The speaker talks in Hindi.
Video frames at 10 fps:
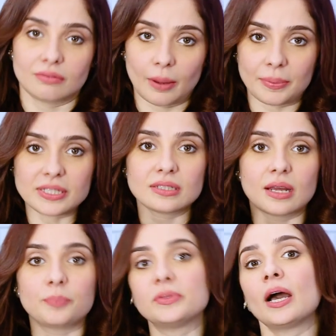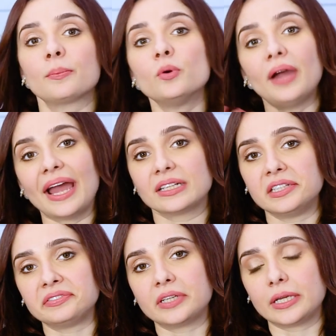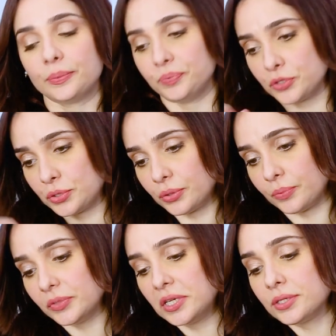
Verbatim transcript: वापस अपने आप को एक्टिव करें सो